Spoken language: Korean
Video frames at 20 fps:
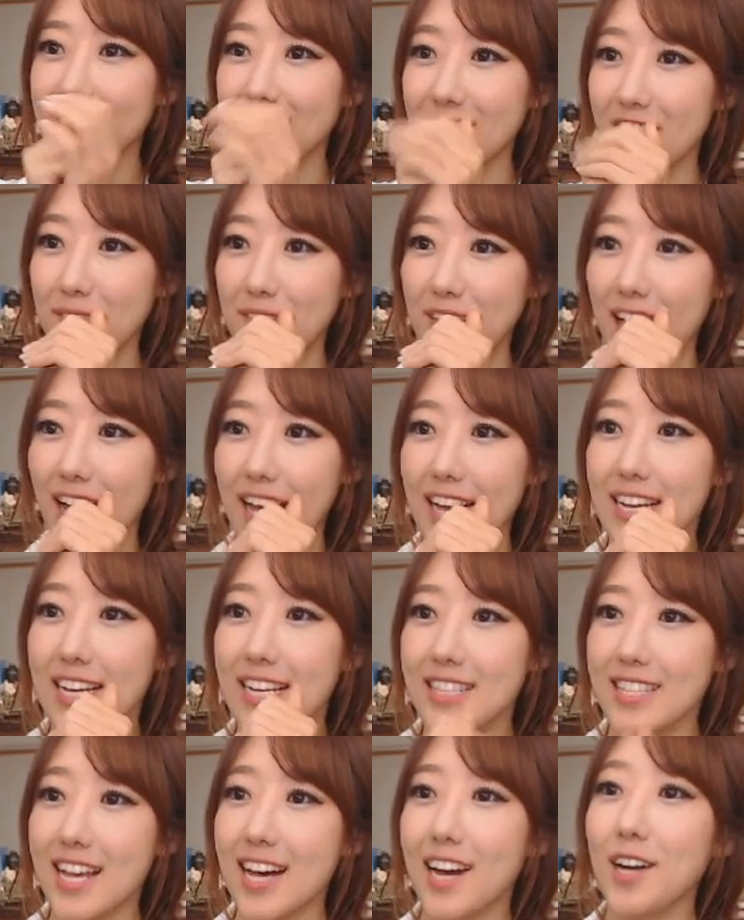감사합니다.
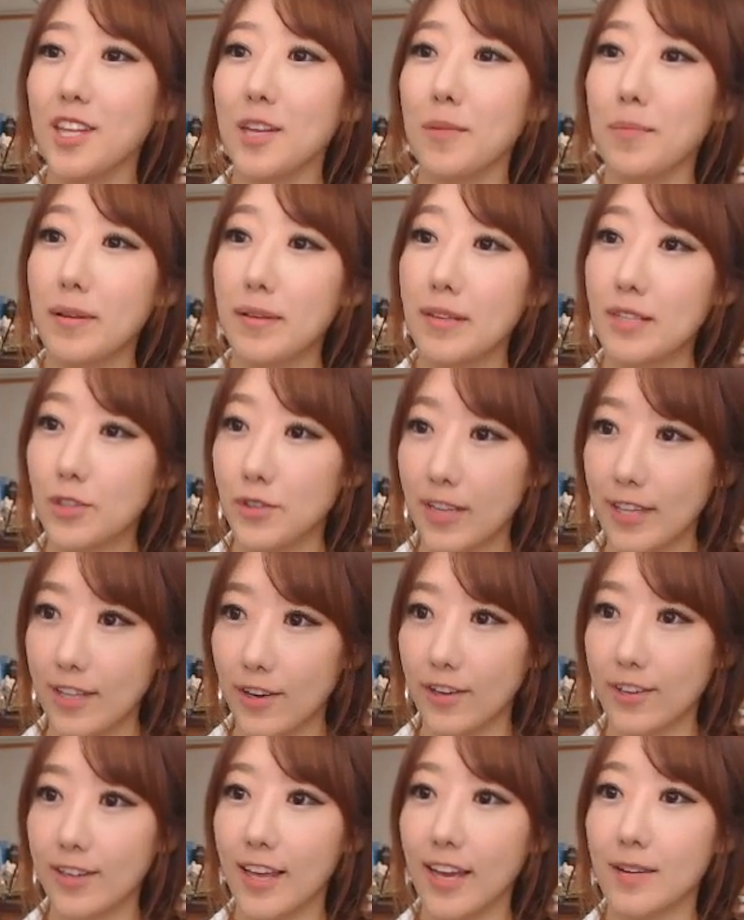짱아더버님 초콜릿
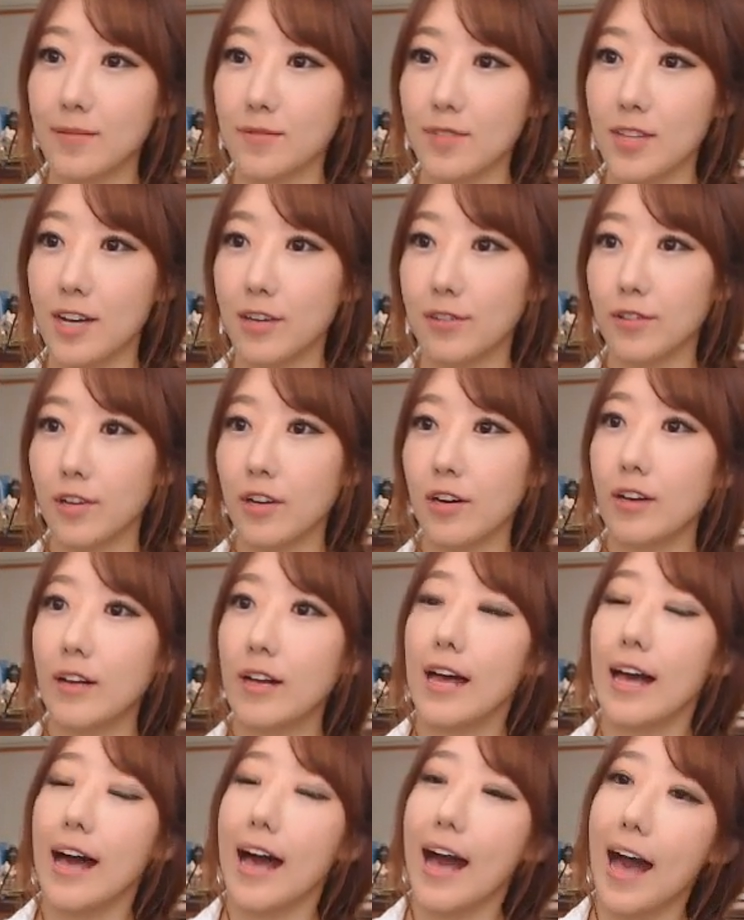10개 감사하고요.
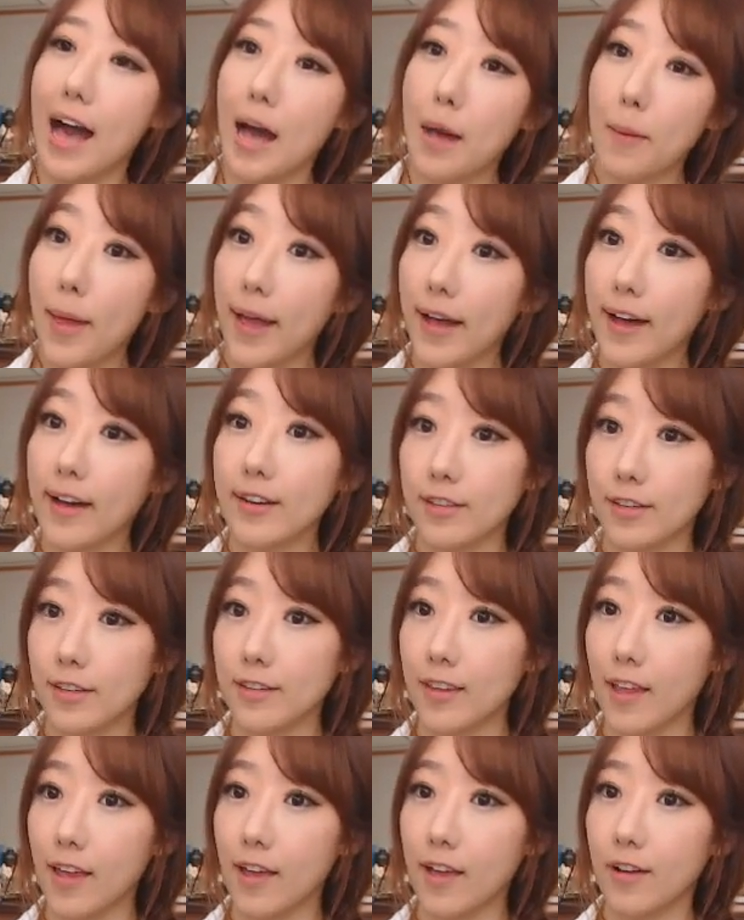아베가
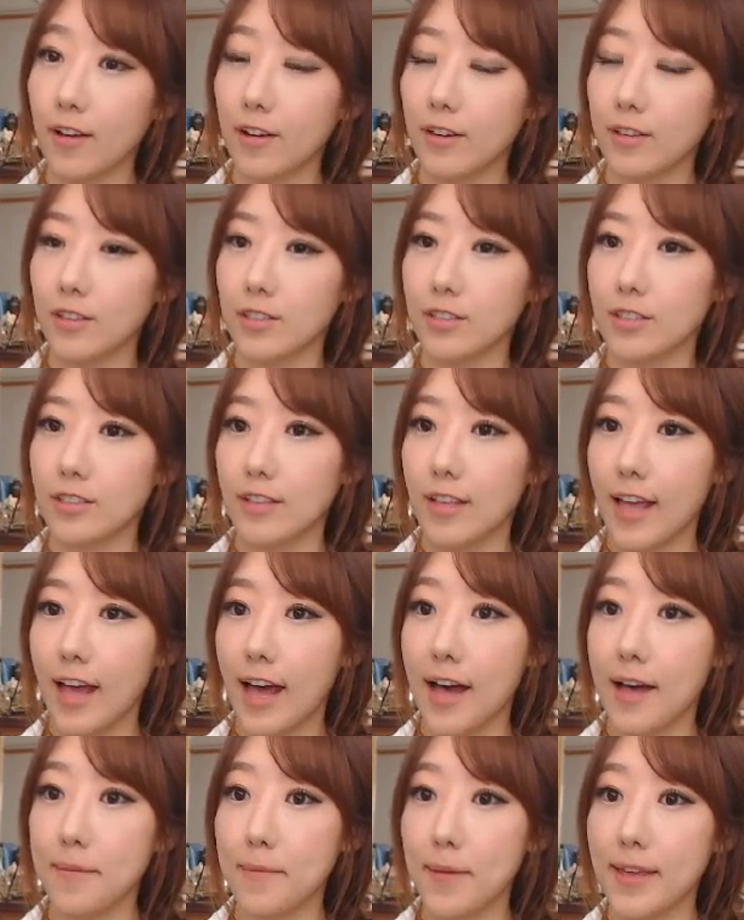그렇대요 그러시는데
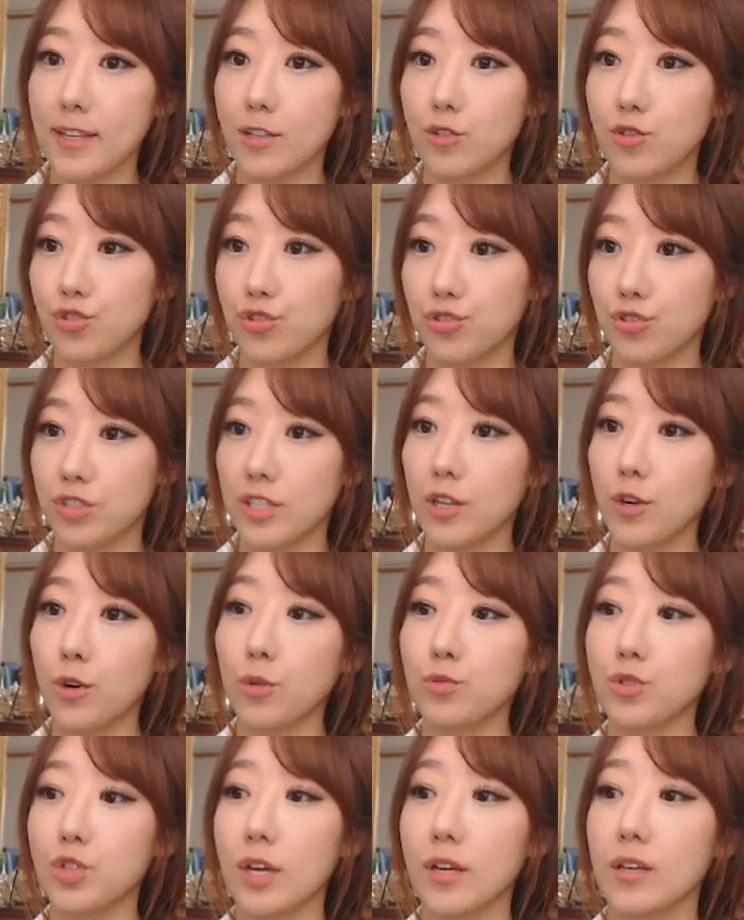아베 이 죽일
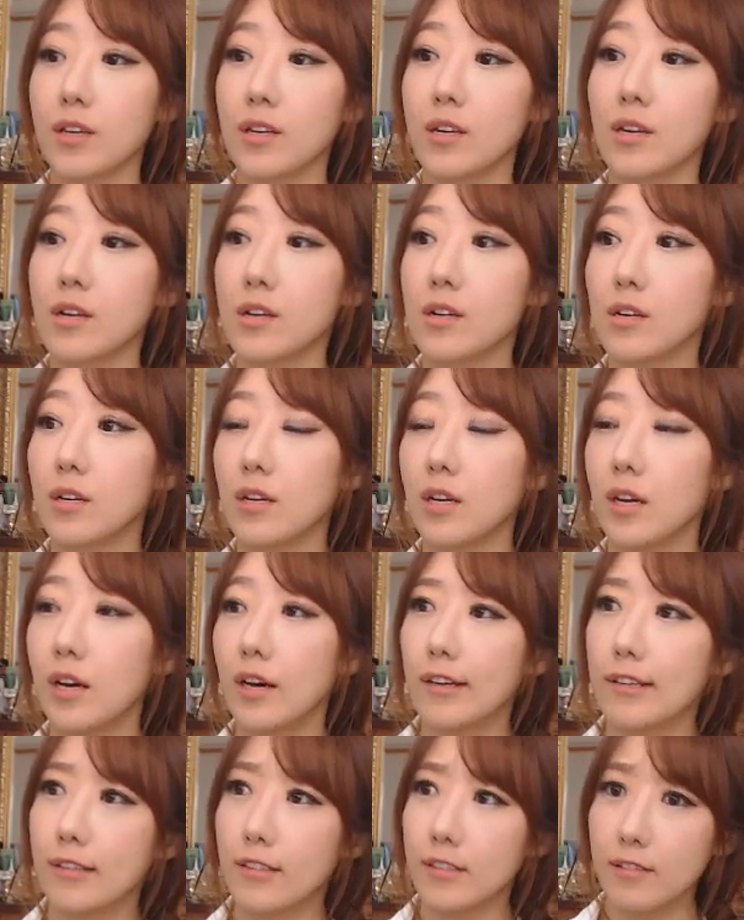놈 새끼.
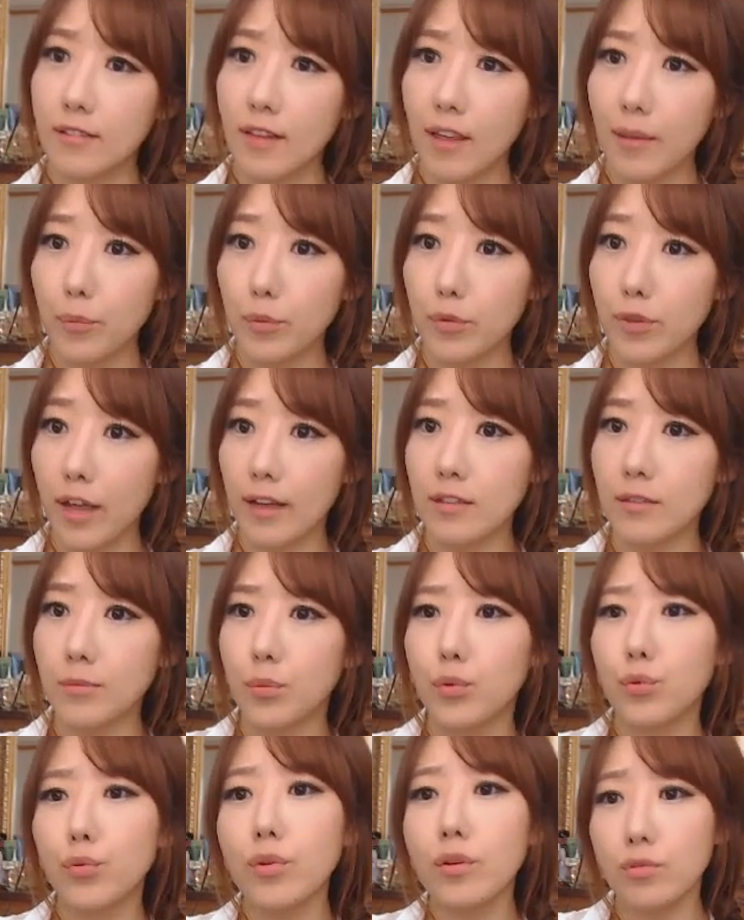근데 나는
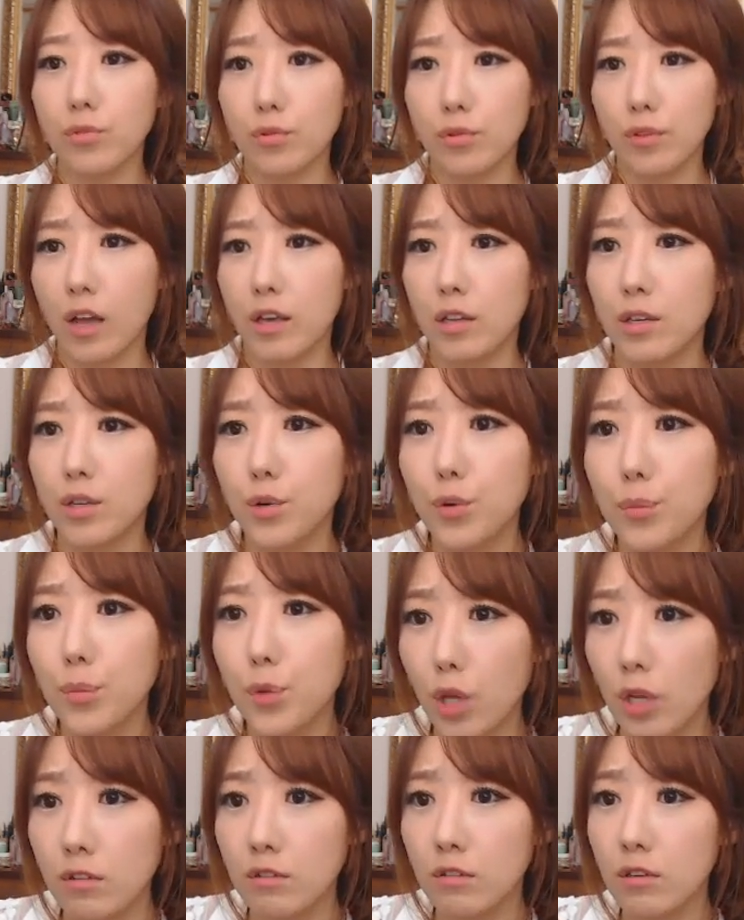모르겠어. 나
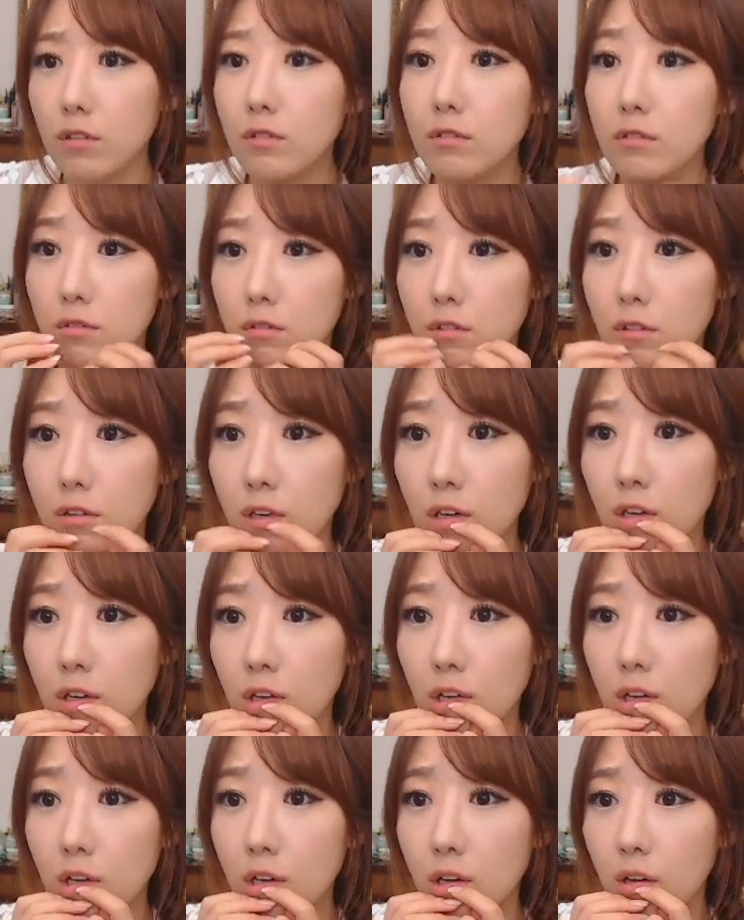이러면 안
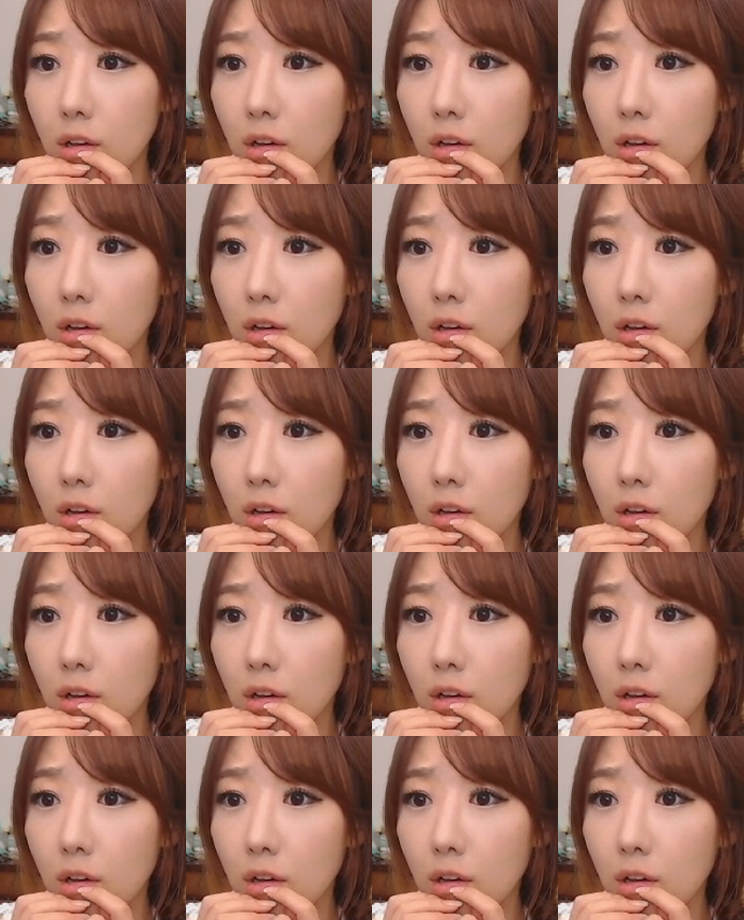되는데.